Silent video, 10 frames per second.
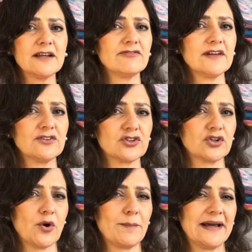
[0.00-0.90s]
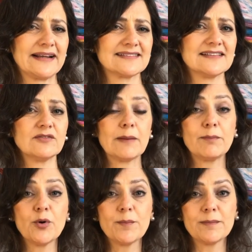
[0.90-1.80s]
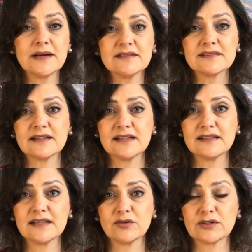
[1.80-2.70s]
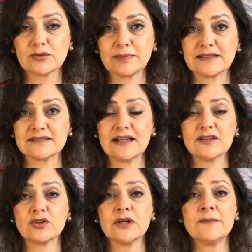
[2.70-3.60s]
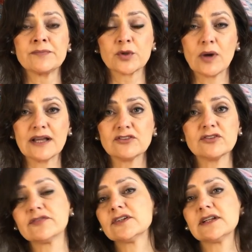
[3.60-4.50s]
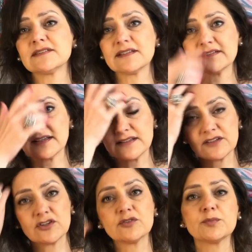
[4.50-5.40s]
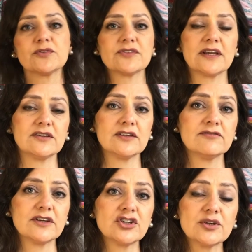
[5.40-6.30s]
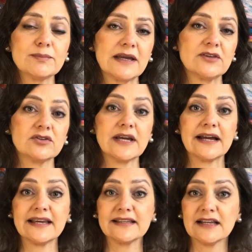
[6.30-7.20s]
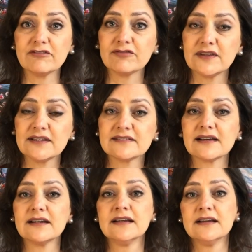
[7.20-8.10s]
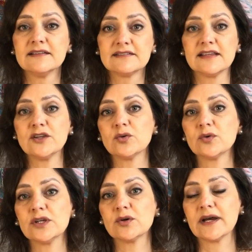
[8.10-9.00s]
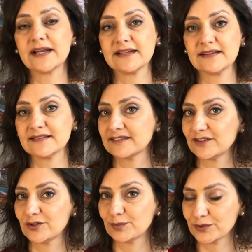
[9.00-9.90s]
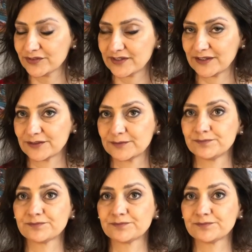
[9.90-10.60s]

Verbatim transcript: efeito de comparação, a poupança rendeu ano passado 4,62% investimento e a renda fixa 5,45%. e cento.